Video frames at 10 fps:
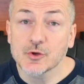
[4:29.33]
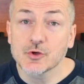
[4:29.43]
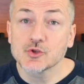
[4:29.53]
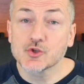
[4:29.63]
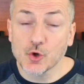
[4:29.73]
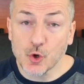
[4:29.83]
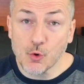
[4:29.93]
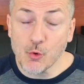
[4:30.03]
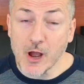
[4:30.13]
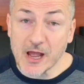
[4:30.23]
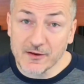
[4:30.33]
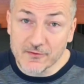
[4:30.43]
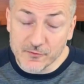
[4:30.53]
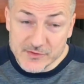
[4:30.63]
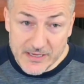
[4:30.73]
Sur quoi
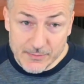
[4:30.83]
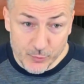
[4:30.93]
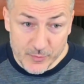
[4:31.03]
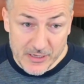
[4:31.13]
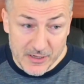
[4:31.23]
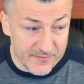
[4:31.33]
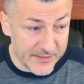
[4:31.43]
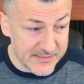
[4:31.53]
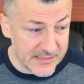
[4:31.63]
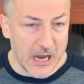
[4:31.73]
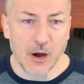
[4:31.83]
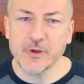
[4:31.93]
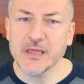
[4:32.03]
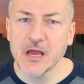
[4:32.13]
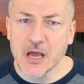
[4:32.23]
vous appuyez le fait de dire Ah
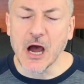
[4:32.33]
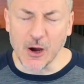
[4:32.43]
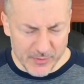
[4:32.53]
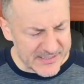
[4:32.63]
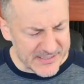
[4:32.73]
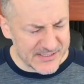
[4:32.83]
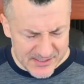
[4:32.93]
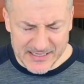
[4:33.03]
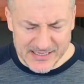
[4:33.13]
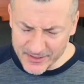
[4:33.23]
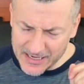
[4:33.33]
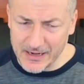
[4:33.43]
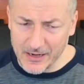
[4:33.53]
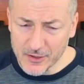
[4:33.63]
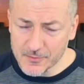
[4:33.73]
oui, ah oui, ça, ça a de la
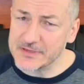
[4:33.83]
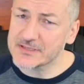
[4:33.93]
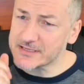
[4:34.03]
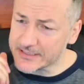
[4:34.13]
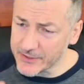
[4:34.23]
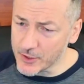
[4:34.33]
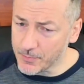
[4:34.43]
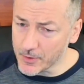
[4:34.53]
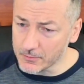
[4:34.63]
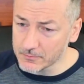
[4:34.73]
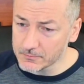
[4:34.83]
valeur, puis ça, ça n'en a pas